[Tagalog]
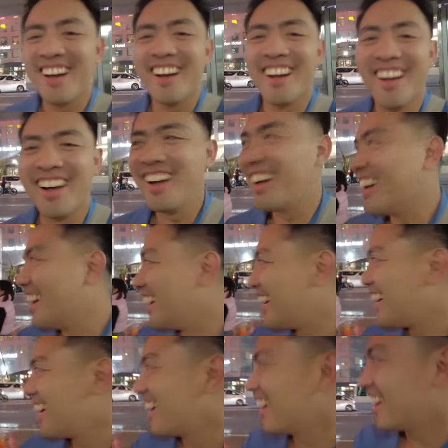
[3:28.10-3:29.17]
lymph nodes, pero
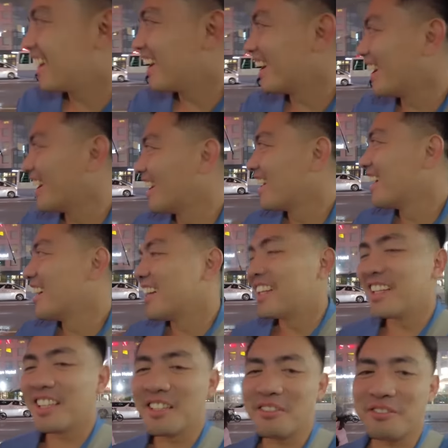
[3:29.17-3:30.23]
parang part
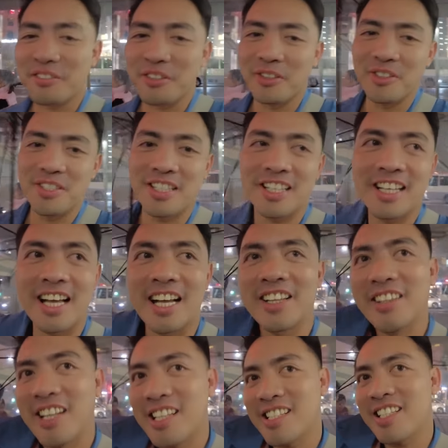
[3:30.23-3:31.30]
na Lymph nodes,
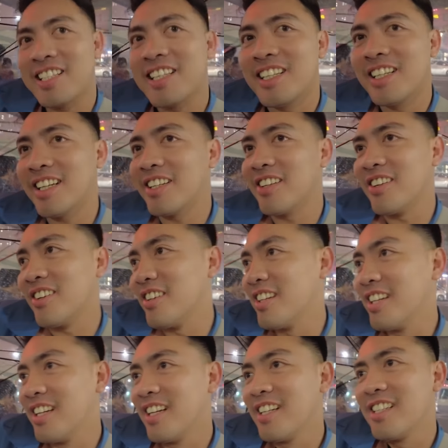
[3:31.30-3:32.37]
nag-aala na si, ano,
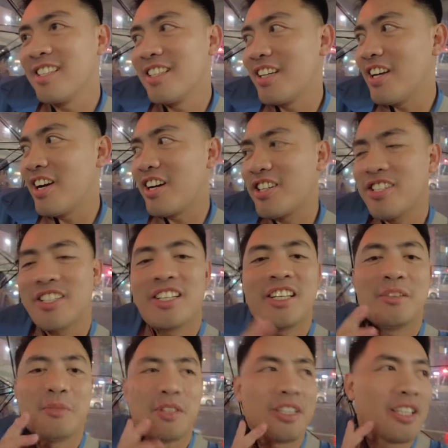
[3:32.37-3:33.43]
si RC
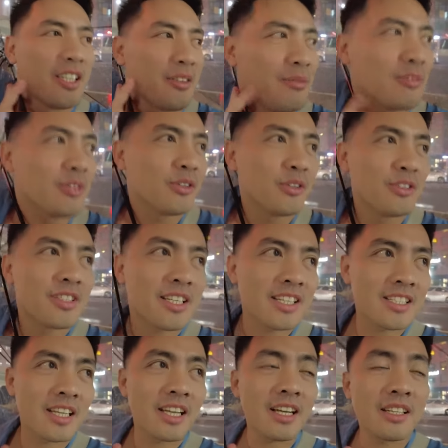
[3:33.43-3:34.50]
about lymph nodes
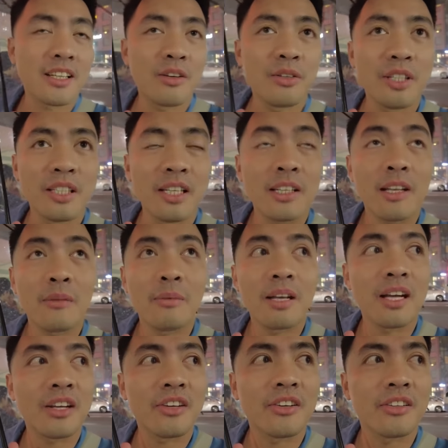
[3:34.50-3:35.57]
kasi nga naulanan kami
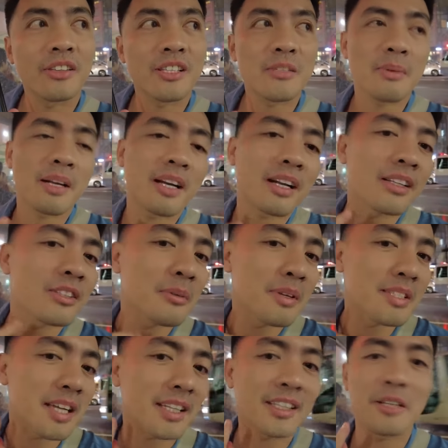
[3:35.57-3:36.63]
ngayon tapos parang
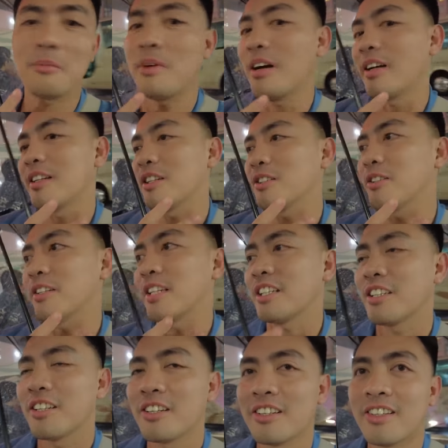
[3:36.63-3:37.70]
sumasakit na yung mga dito
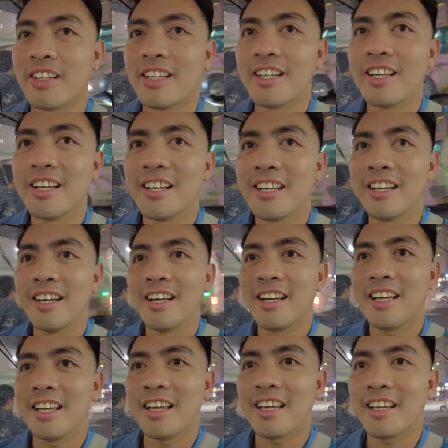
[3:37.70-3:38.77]
dito
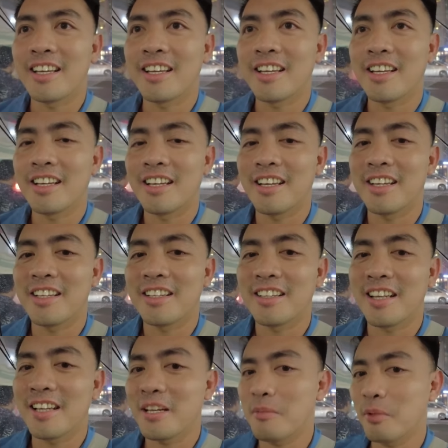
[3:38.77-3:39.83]
and
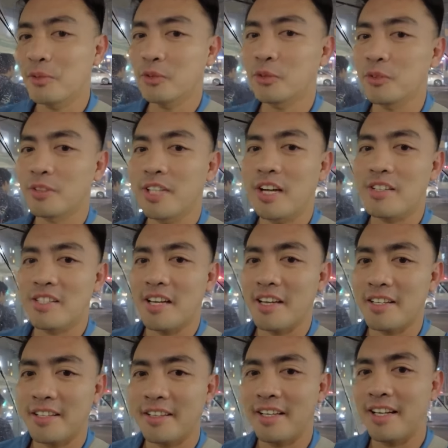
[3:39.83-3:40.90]
ayan magtuto tayo sa
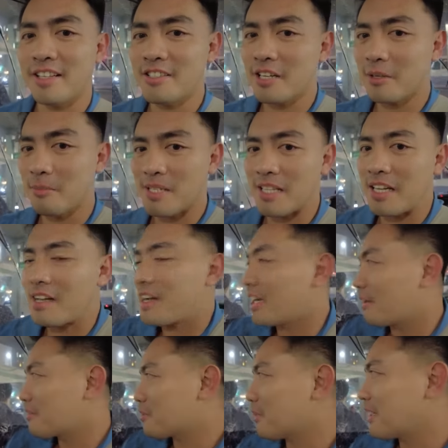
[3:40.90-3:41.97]
kanya dahil siya yung mas
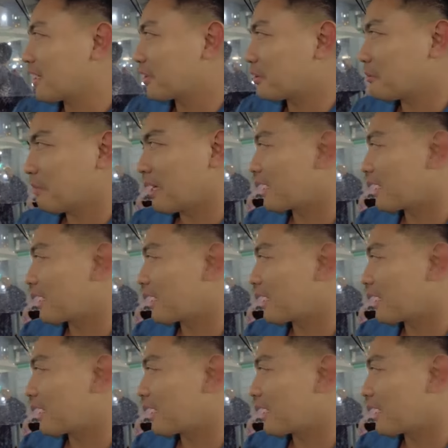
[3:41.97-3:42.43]
nakakaalam sa mga itong